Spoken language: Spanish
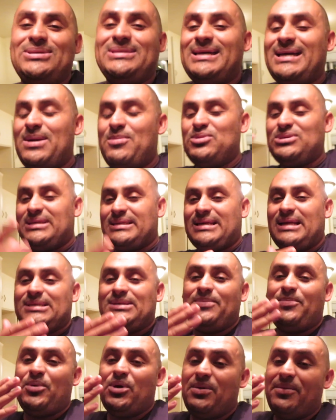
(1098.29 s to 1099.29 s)
Así que muchas
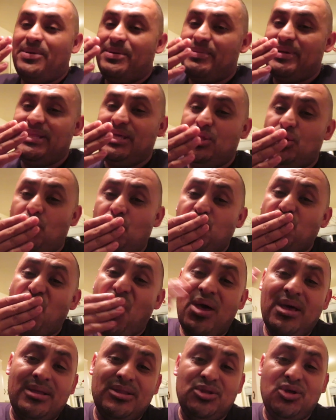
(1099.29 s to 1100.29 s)
gracias por haber venido.
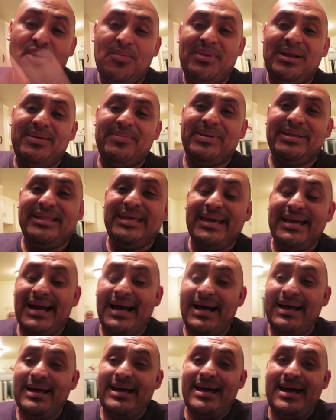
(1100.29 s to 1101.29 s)
Dios me les
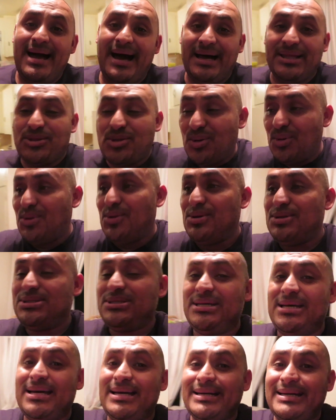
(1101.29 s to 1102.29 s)
bendiga a
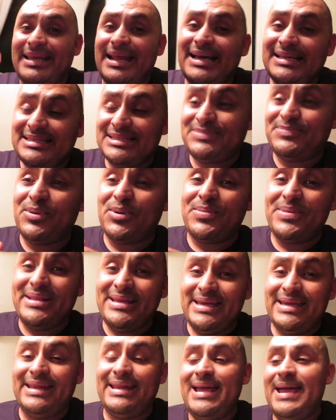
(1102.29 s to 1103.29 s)
todos. Gracias por
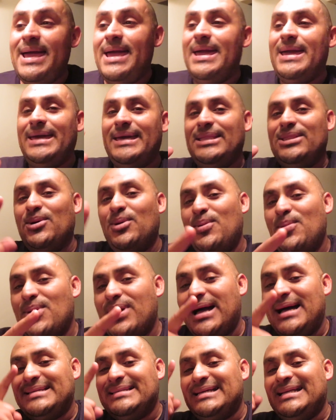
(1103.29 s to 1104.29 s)
venir y
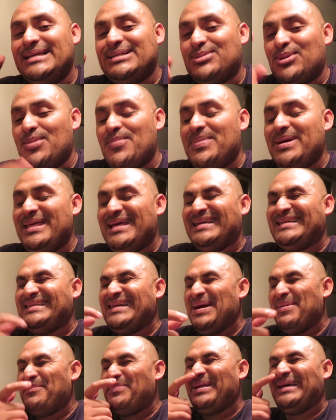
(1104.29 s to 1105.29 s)
nunca se les olvide
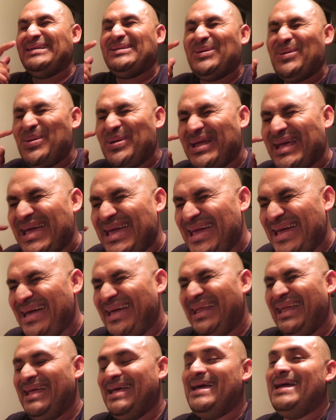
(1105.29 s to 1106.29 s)
siempre
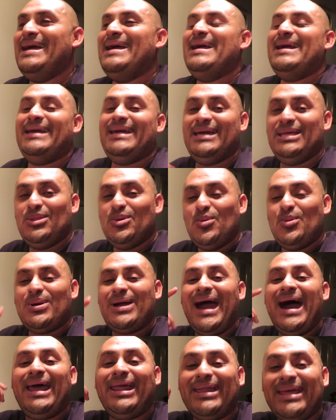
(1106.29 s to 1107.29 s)
sonreír y
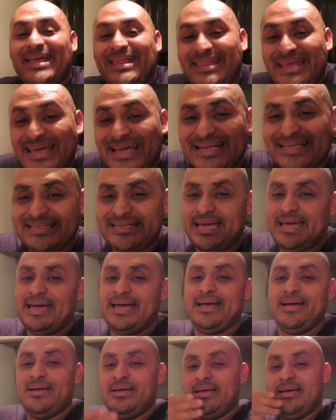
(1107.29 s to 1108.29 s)
nunca rendirse.
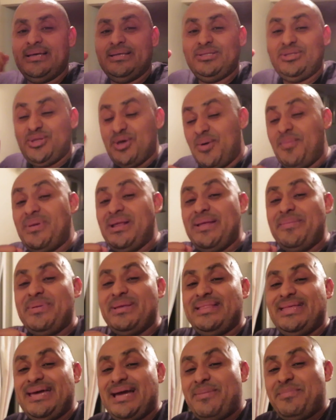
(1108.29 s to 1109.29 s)
Dios me les
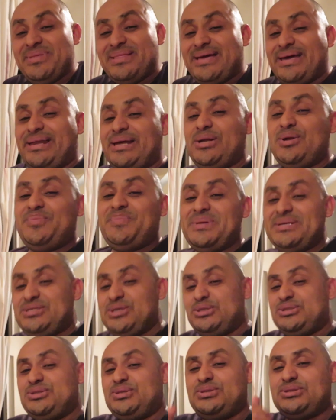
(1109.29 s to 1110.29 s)
bendiga mis guerreros
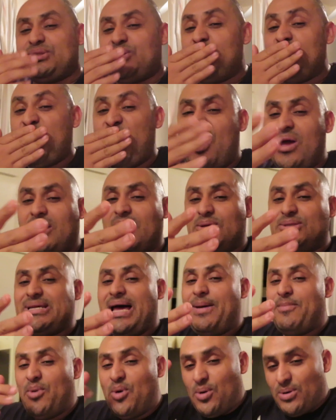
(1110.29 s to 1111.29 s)
preciosos. Los
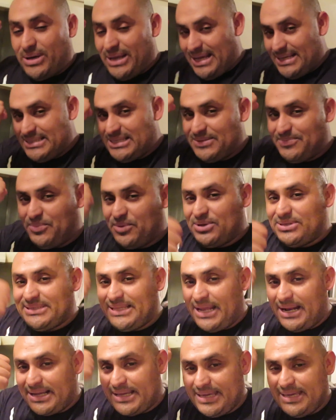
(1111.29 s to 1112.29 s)
amo. Gracias por
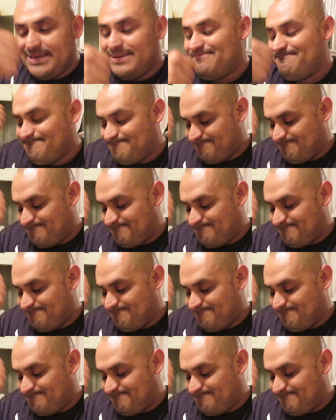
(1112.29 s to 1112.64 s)
estar aquí.